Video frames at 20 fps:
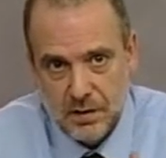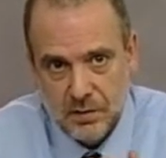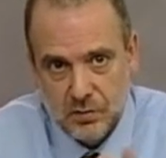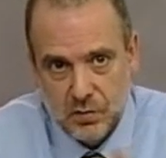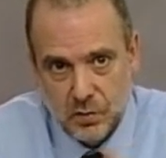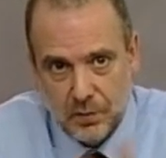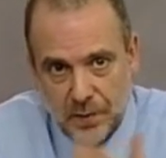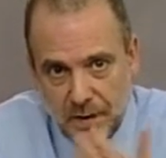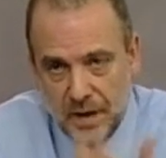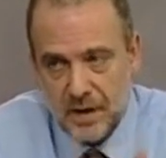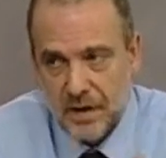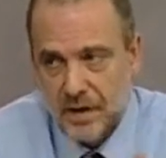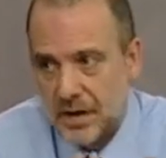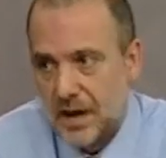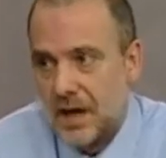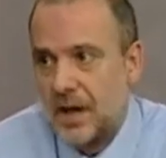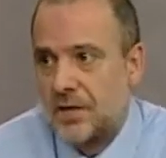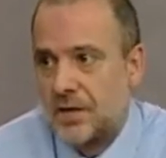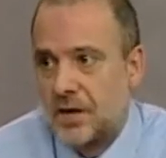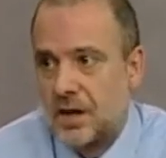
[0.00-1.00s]
تبرر
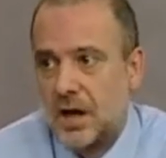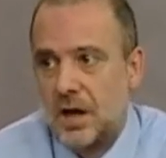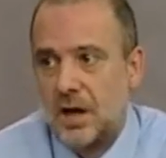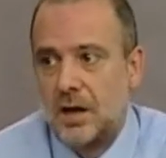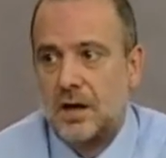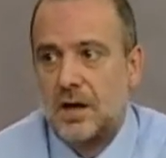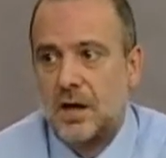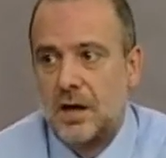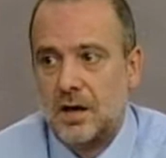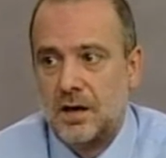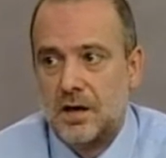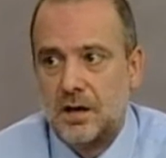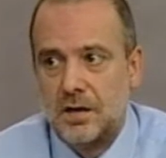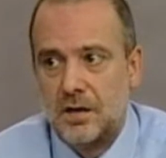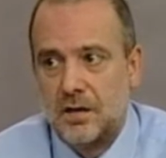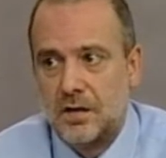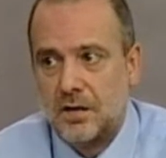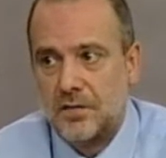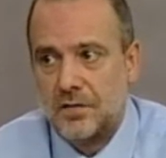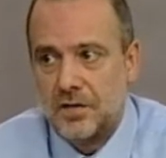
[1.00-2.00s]
هذه
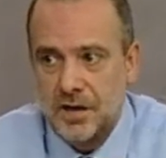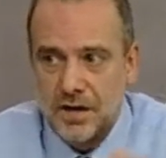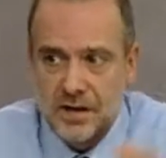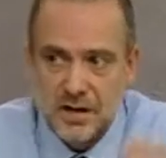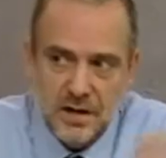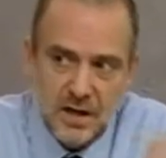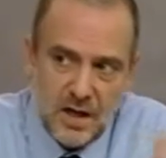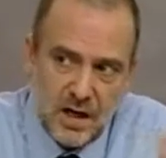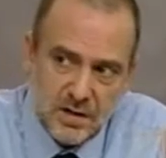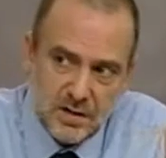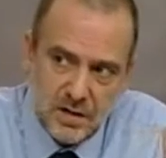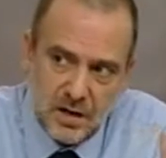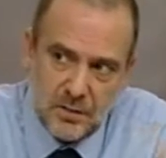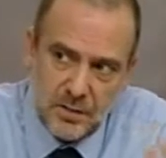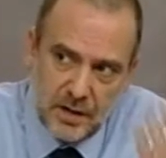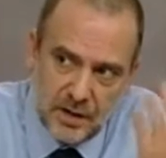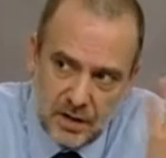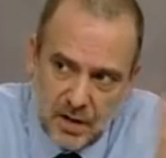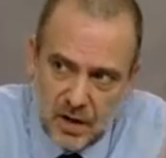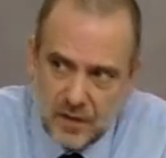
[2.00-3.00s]
العلاقة في حين أن عصام
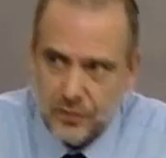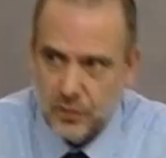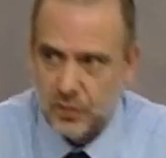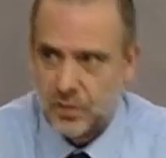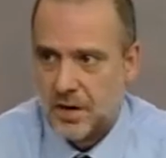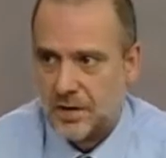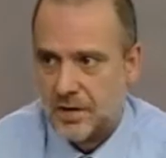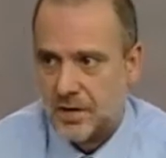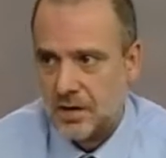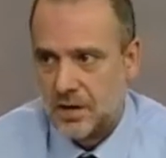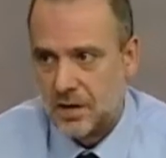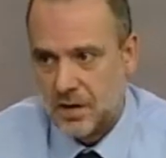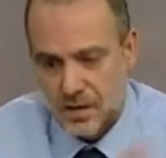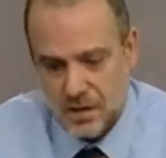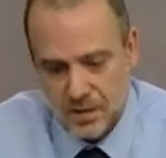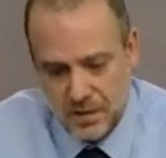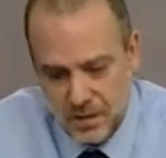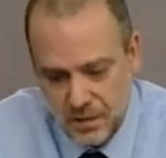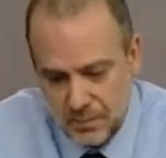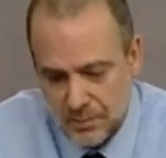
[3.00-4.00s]
يعني يرفض هذه
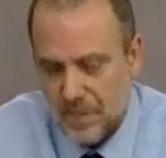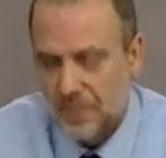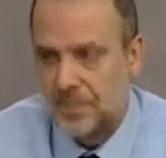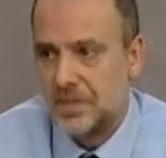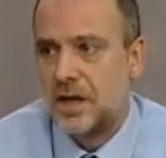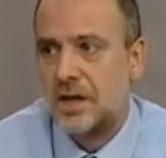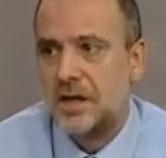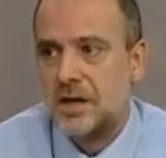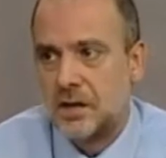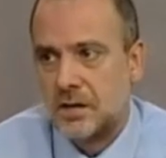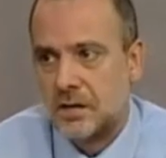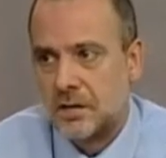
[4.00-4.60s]
العلاقة مبدئيا